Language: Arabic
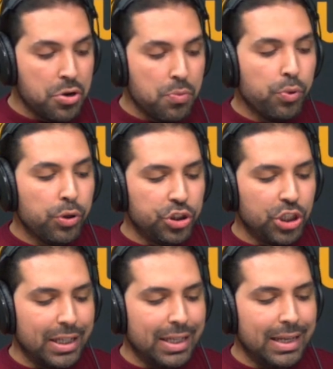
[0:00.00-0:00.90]
برج
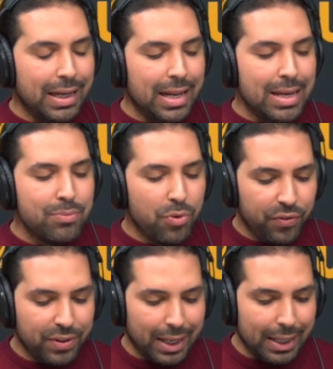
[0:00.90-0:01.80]
شكير إلى
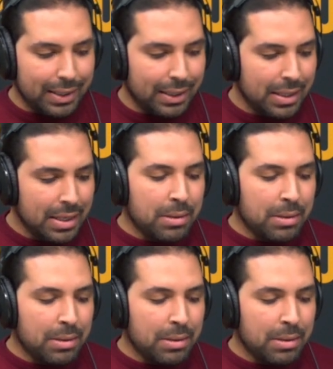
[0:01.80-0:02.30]
مفترق